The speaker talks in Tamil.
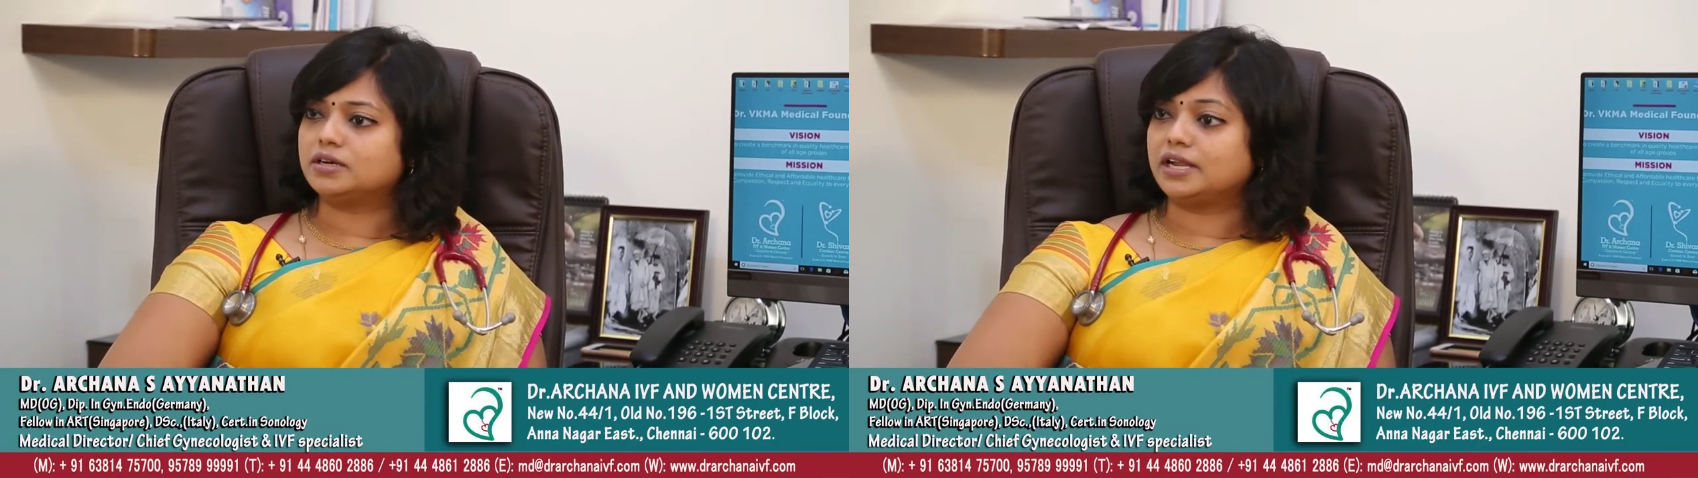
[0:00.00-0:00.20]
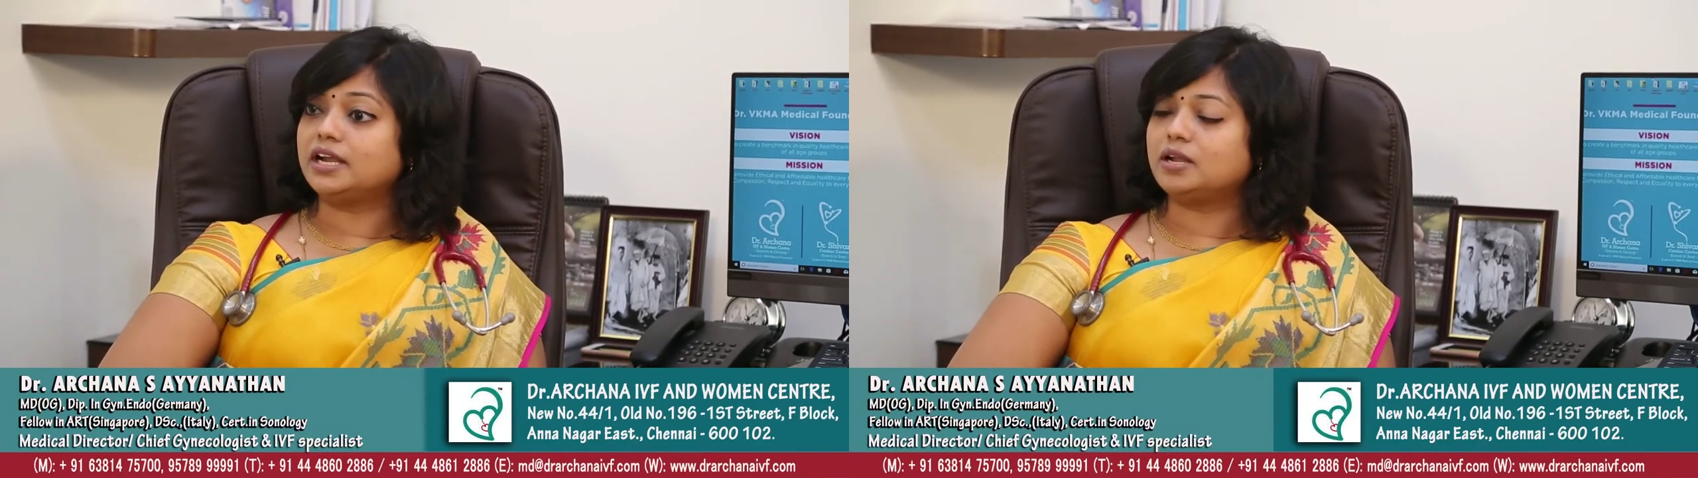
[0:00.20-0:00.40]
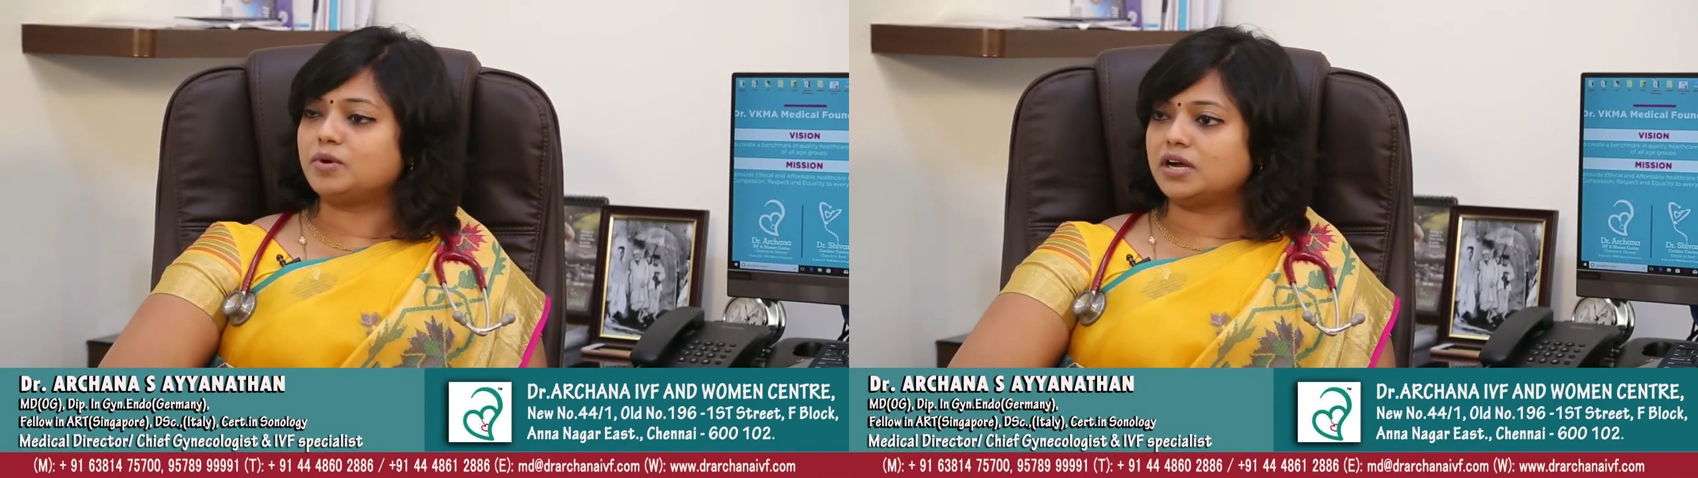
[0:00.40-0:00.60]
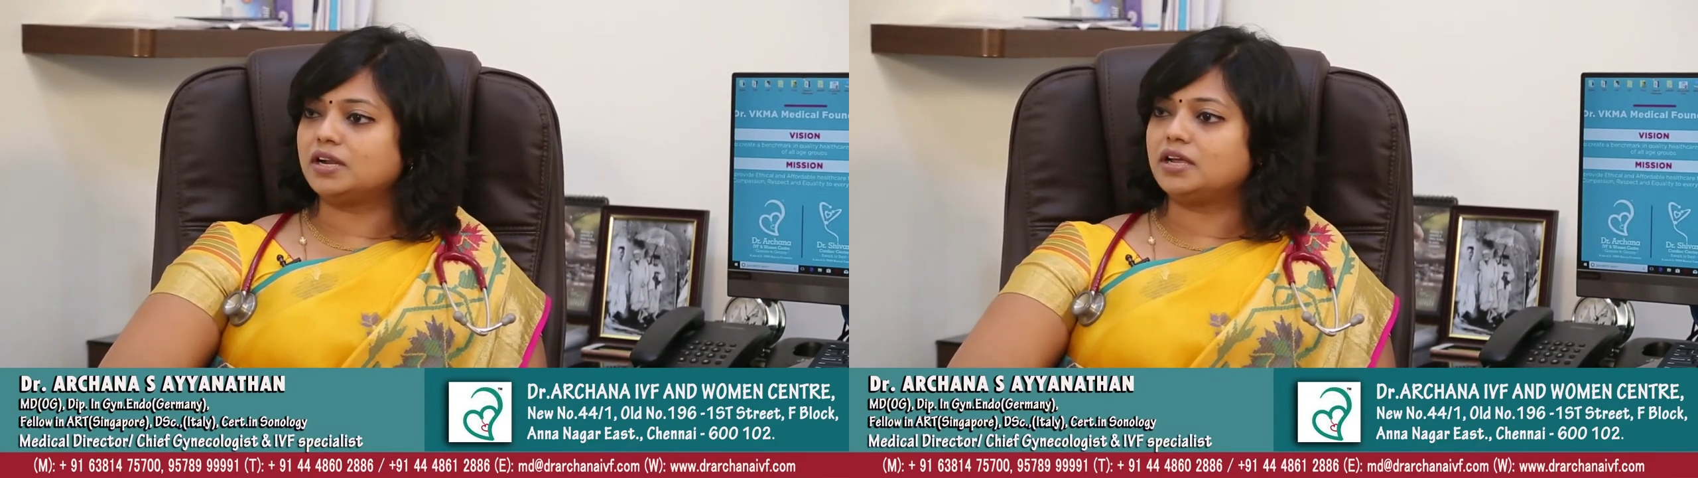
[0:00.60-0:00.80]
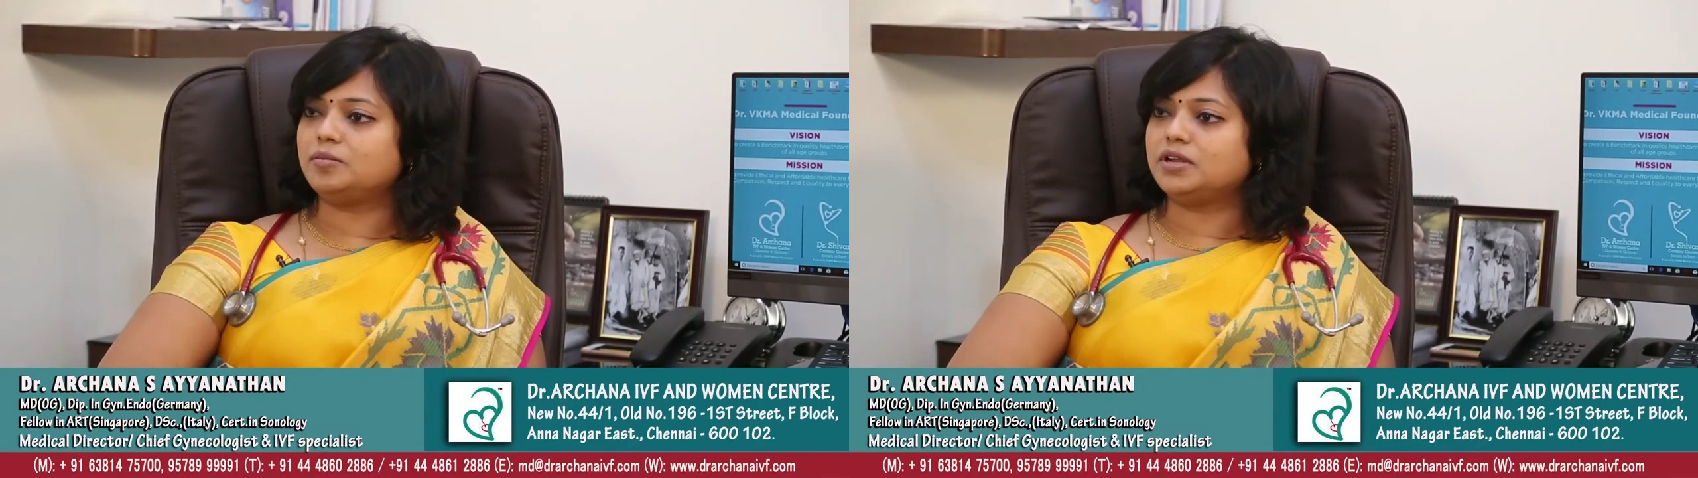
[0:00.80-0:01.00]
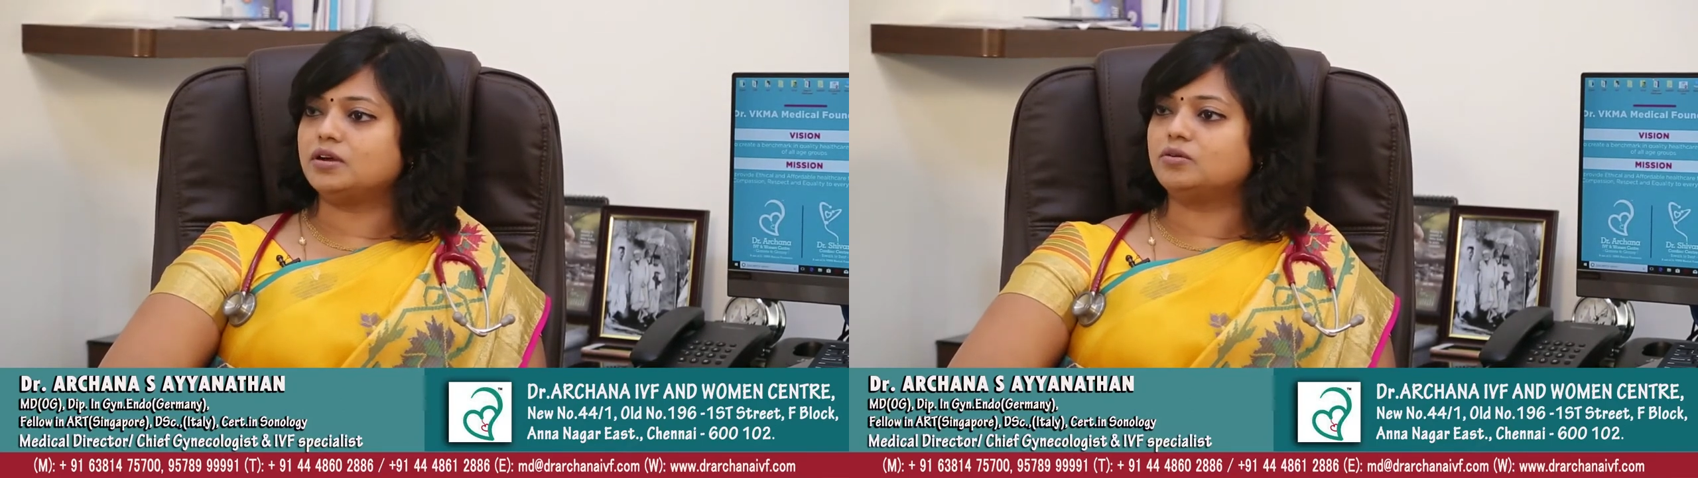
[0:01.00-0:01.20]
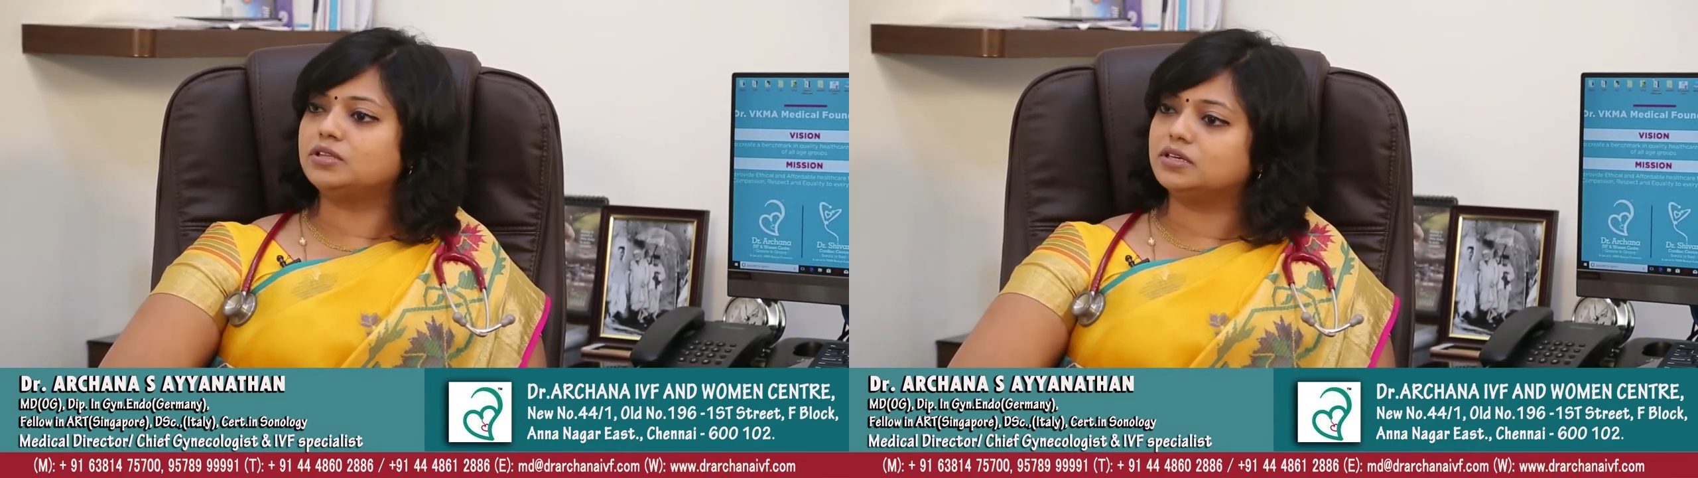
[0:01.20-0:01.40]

கல்யாணம் ஆகலை அப்படின்னா கூட